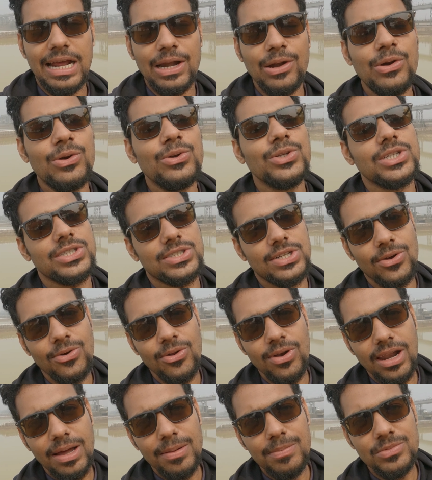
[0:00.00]
দেখানোর একটু চেষ্টা
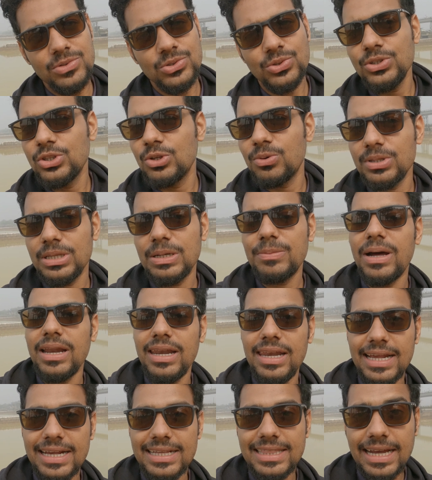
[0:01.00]
করলাম যদি তোমাদের
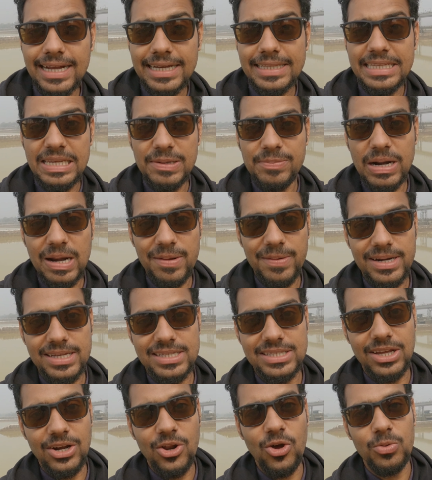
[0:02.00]
ভালো লেগে থাকে তিলপাড়া
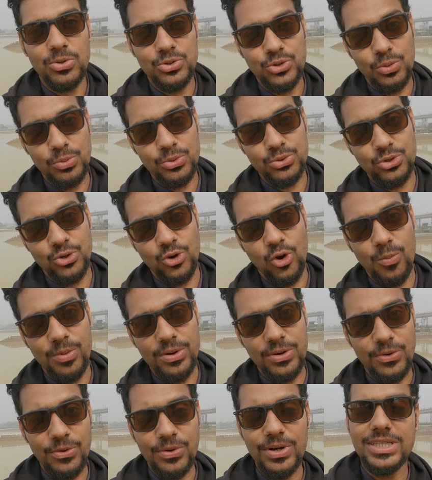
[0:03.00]
ব্যারেজ তাহলে অবশ্যই অবশ্যই
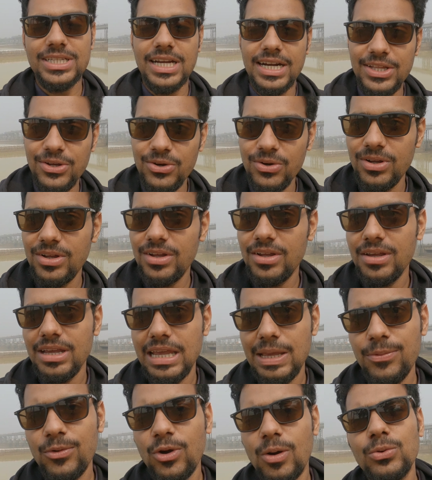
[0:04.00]
কমেন্ট করে জানিও
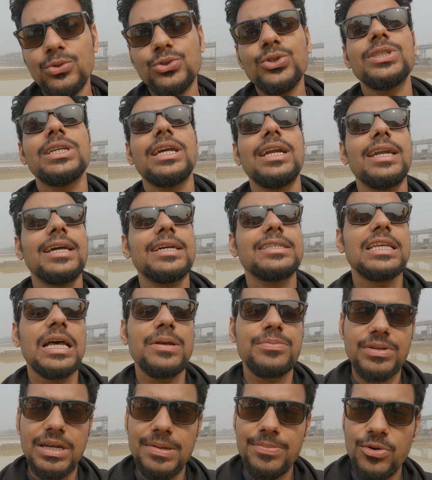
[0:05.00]
এবং অবশ্যই চ্যানেলটাকে
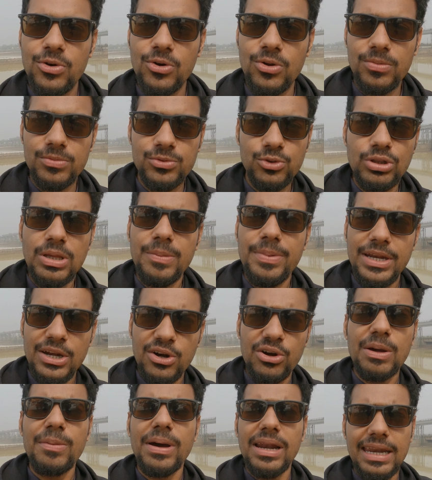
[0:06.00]
সাবস্ক্রাইব করো যদি
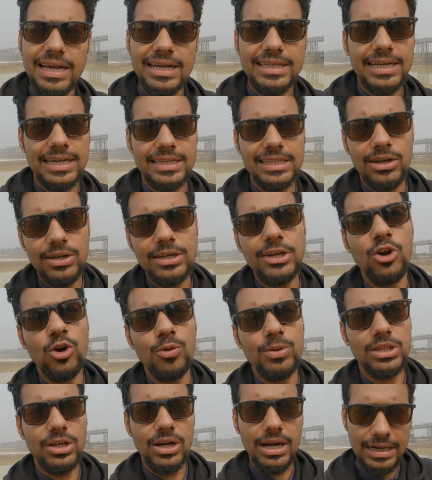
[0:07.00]
ভিডিওটা ভালো লেগে থাকে তাহলে কী
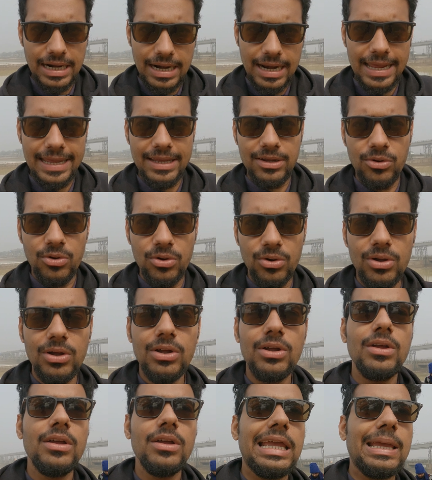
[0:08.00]
করবো তাহলে একটা লাইক করো
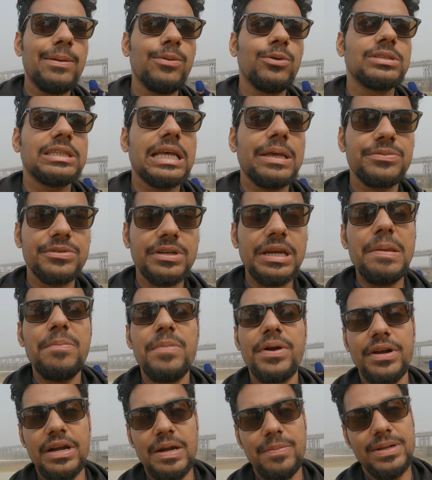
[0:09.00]
এবং সাবস্ক্রাইব
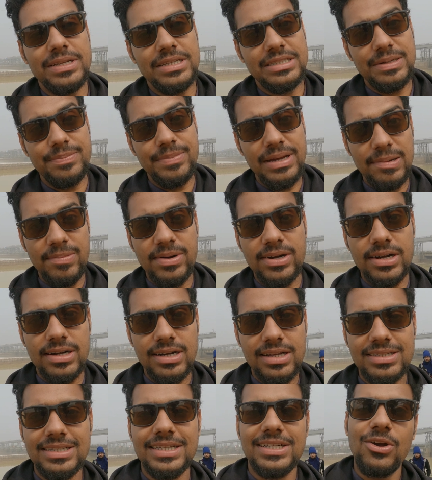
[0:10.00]
বাটনের পাশে যে বেল
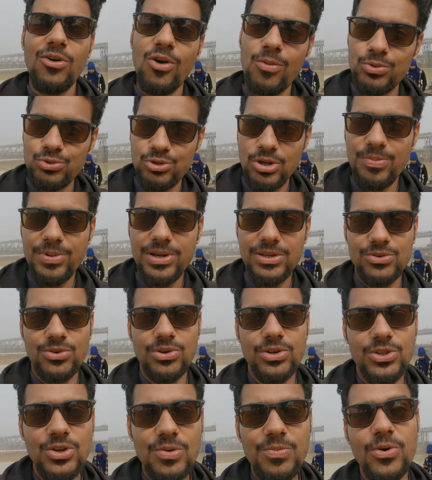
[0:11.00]
বাটনটা সেটাও অবশ্যই প্রেস
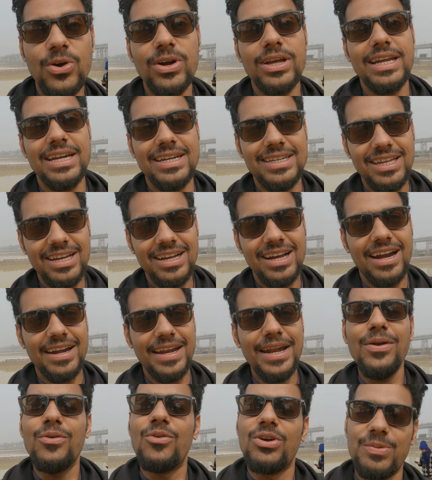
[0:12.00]
করে দিও ফর গেট দ্য
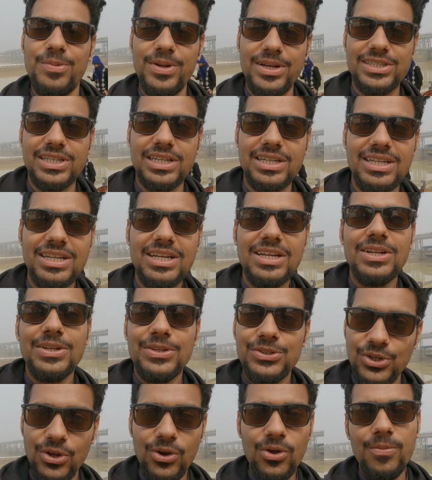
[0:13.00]
কারেন্ট নোটিফিকেশান
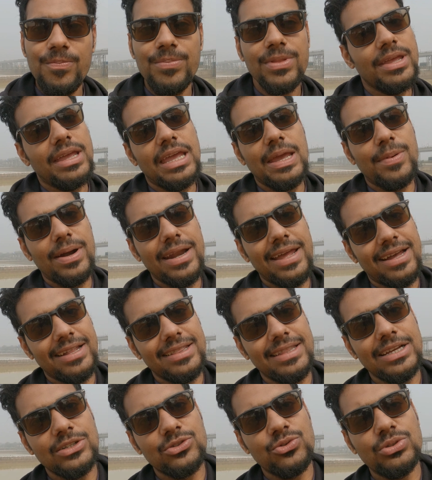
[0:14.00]
চলো এবার
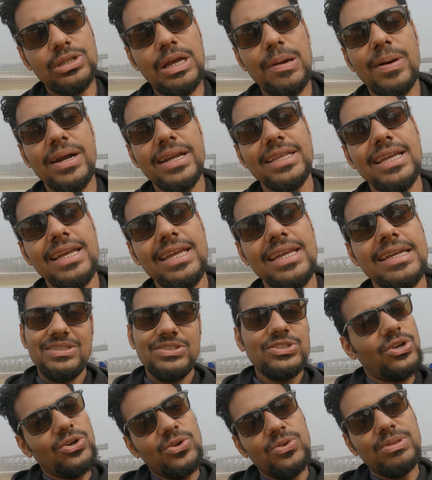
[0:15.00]
এখান থেকে সোজা বাড়ি যাই
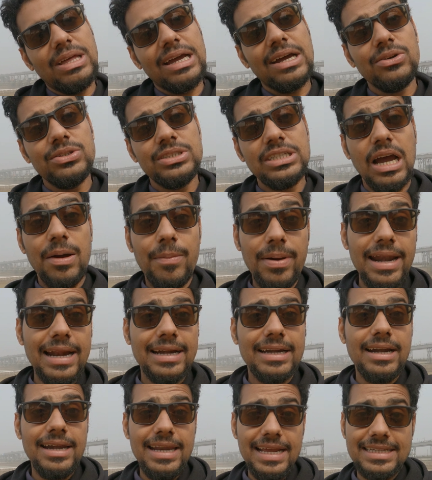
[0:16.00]
চলো দেখা হচ্ছে আবার
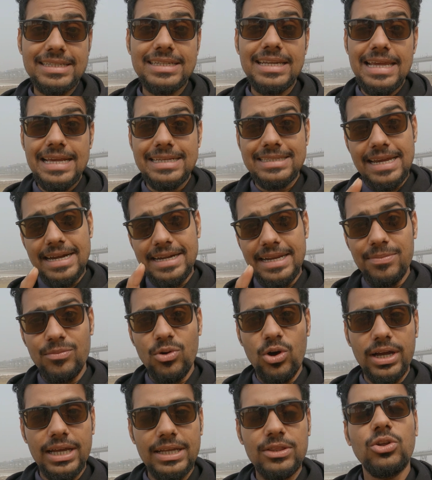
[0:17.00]
একটা নেক্সট এক্সাইটিং
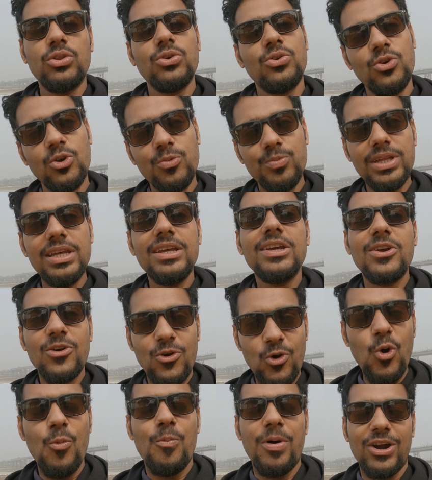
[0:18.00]
ব্লগে ততক্ষণ অবধি
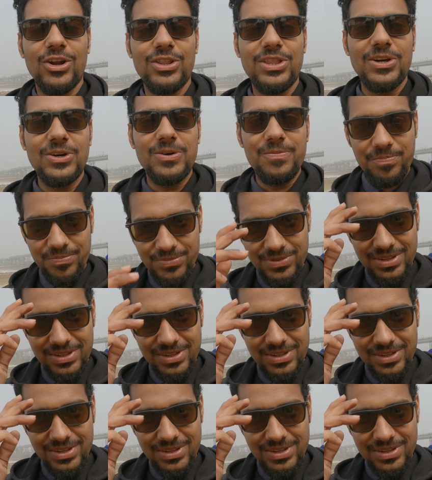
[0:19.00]
খুব ভালো থেকো